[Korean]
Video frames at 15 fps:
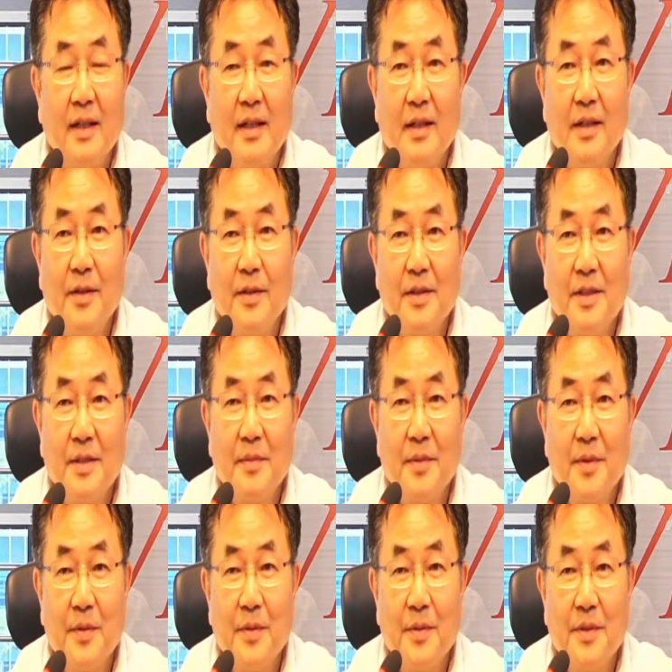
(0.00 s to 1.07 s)
여기 지금
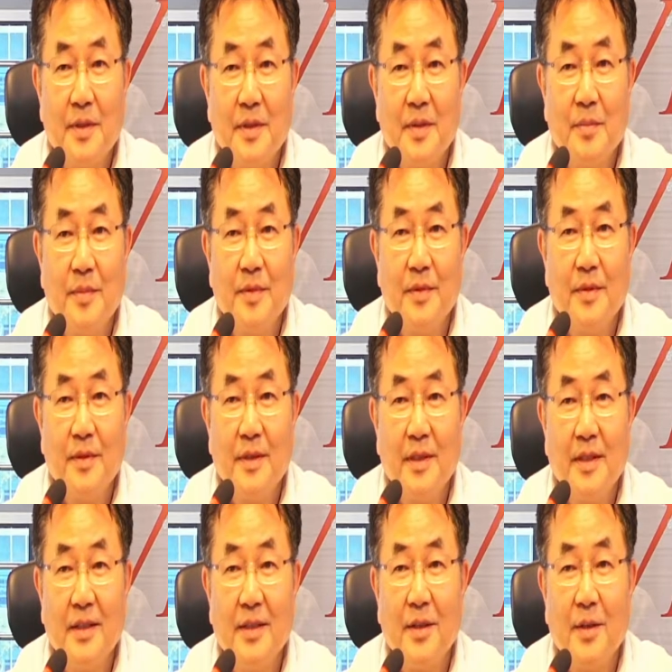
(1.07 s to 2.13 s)
들어오시는
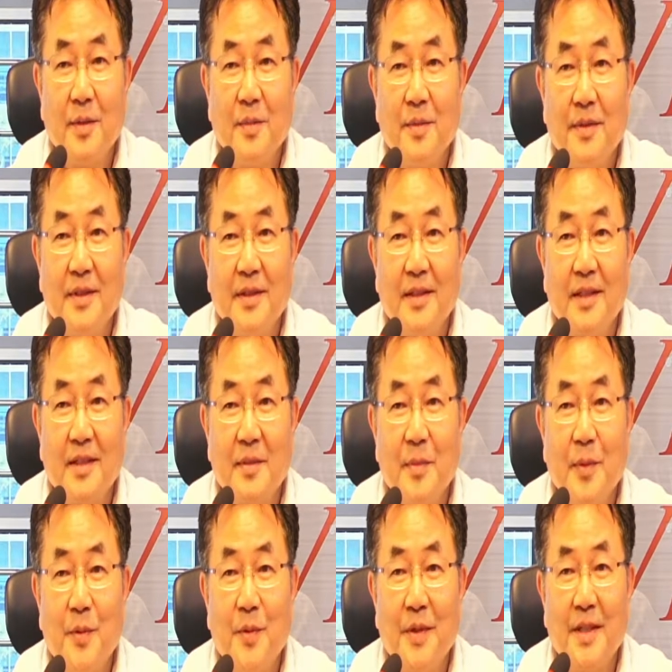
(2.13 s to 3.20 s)
분들이 여러분들께서
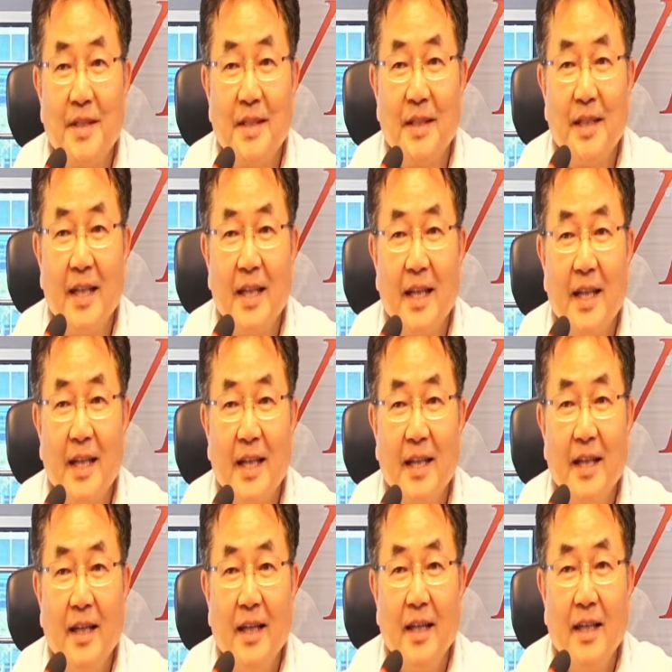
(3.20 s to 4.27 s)
보고 계신데
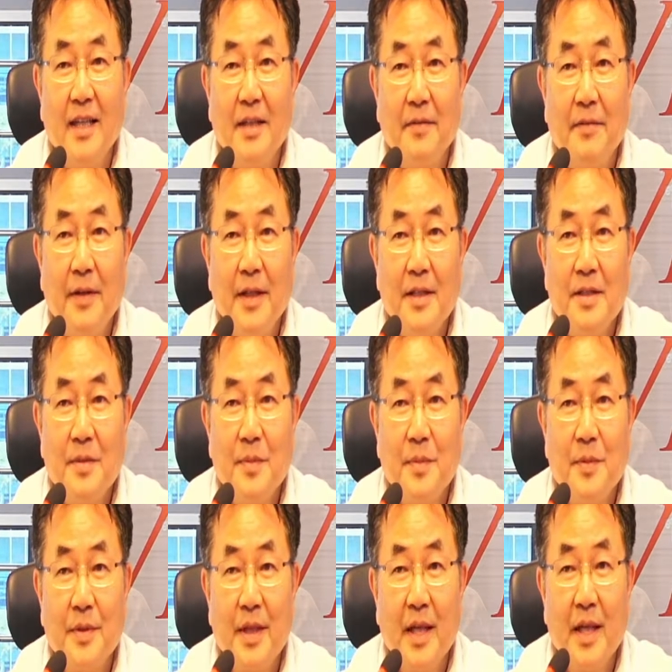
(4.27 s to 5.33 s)
이
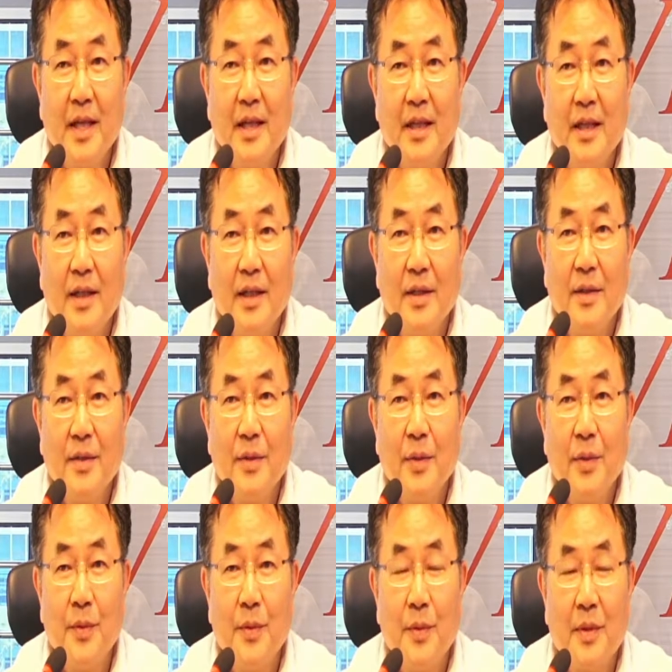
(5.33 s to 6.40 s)
페이스북에
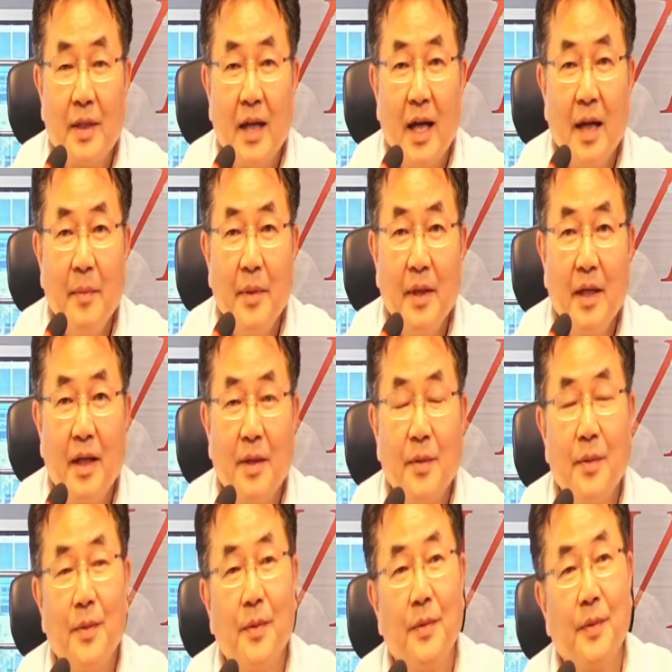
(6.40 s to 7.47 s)
요
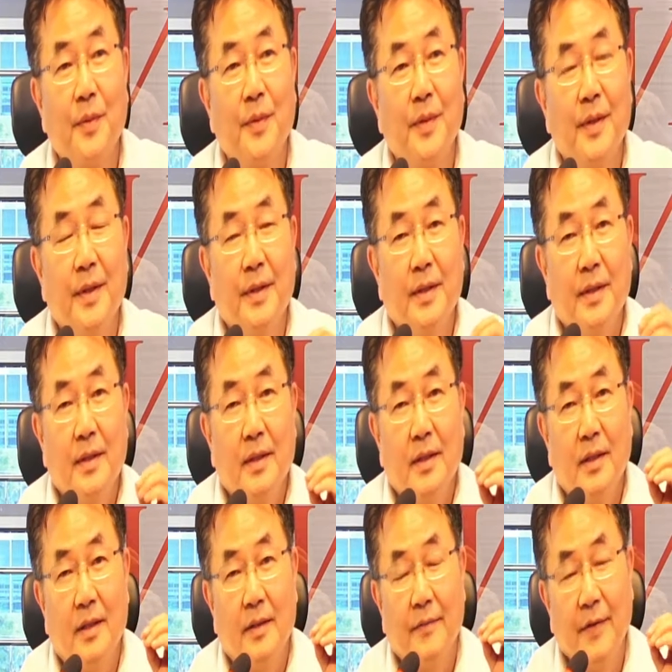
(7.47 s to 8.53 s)
카메라로
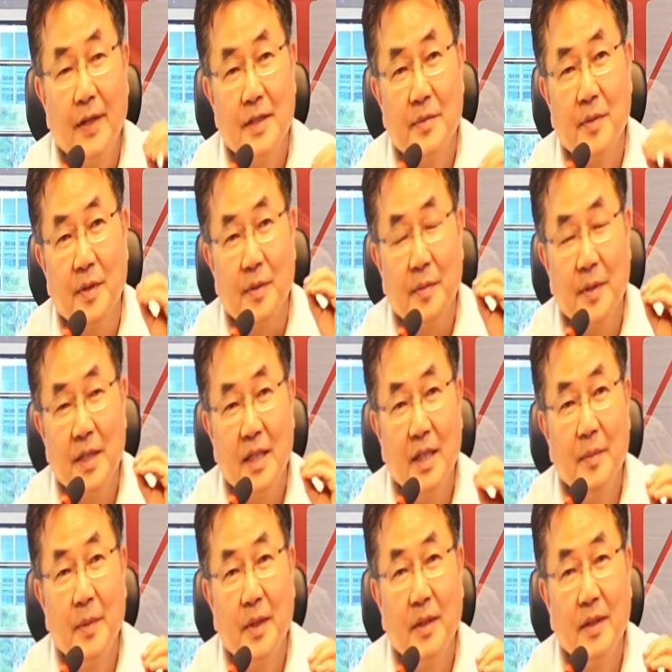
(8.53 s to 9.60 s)
어, 페이스북 여러분
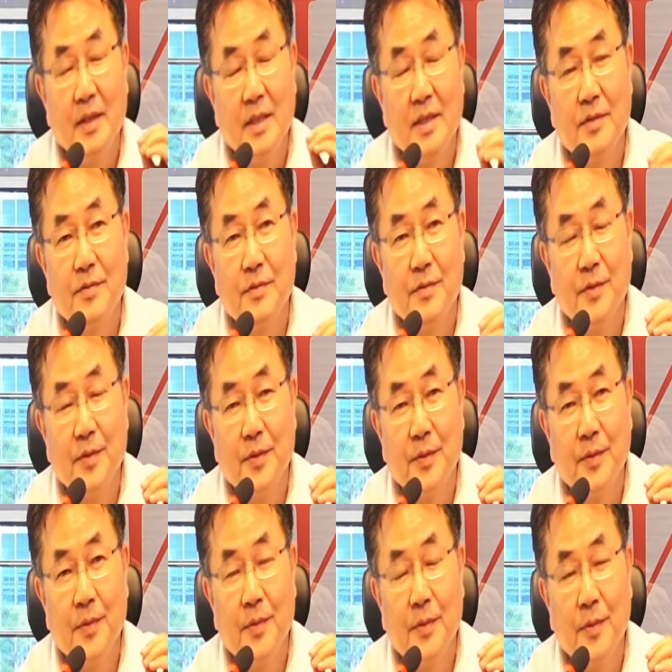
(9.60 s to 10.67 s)
키면 이
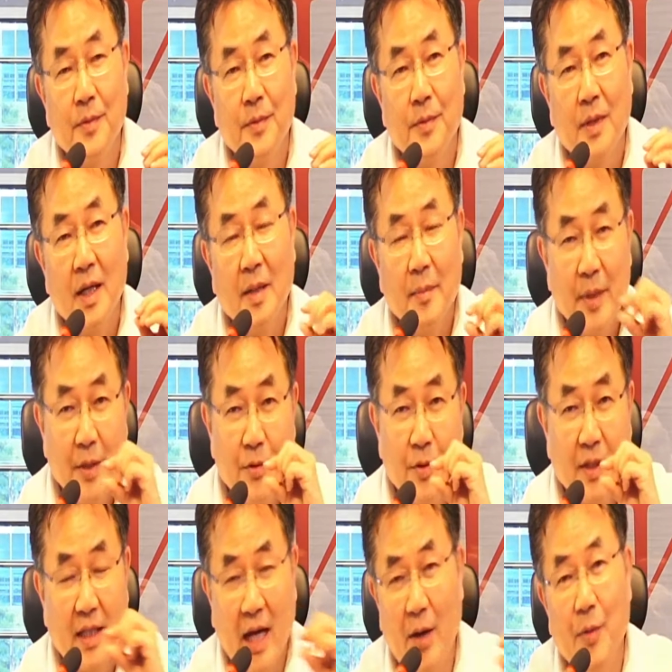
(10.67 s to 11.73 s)
스튜디오가
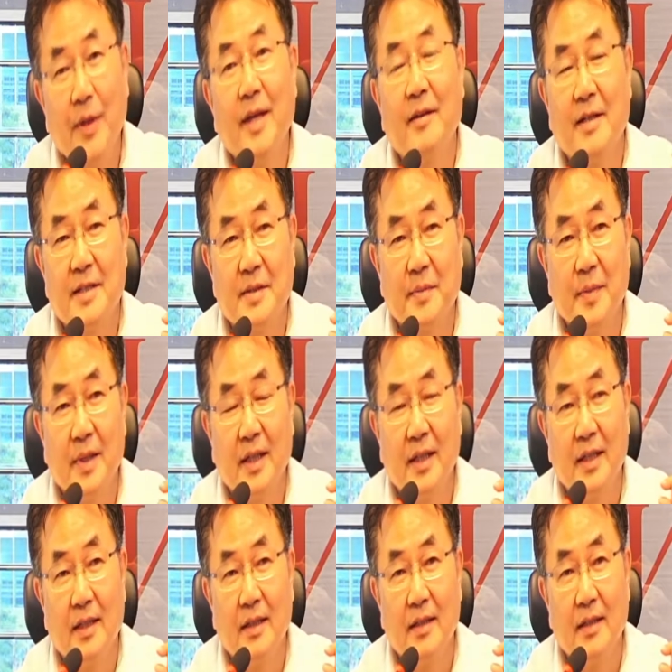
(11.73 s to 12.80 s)
메뉴에 나오게
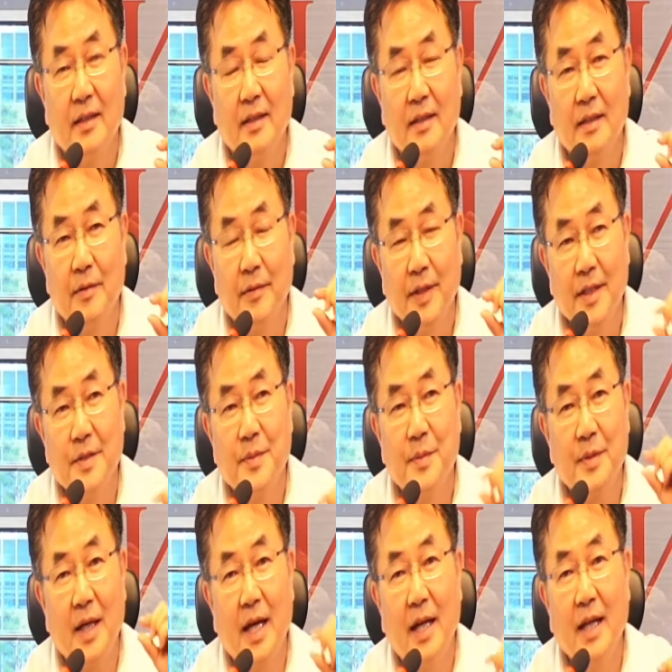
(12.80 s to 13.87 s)
해놨습니다. 그러니까
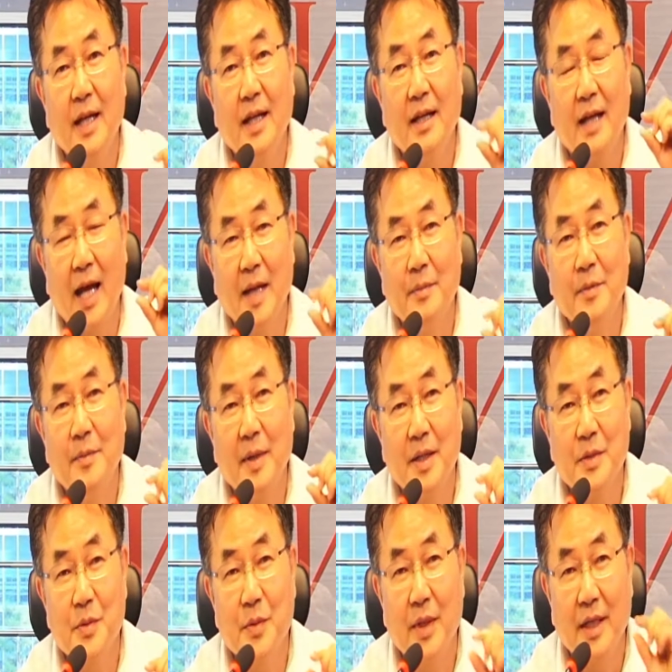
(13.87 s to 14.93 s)
페이스북 안에 라이브
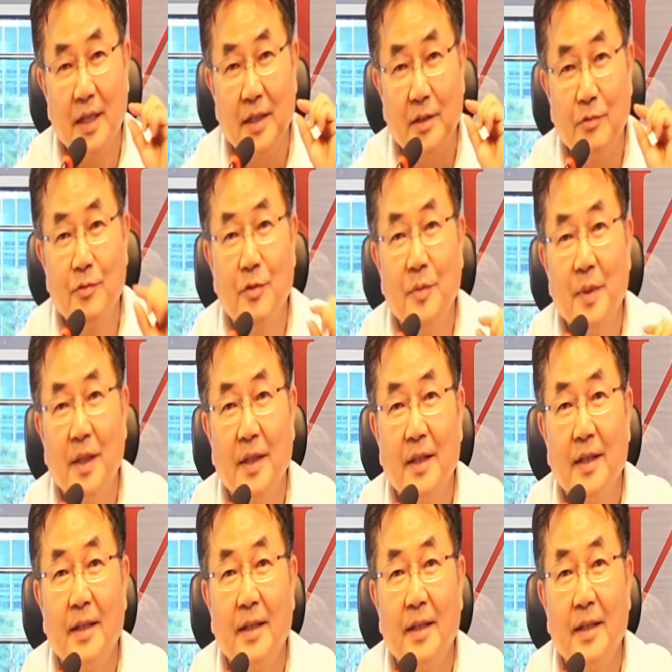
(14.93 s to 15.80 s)
방송하기를 누르면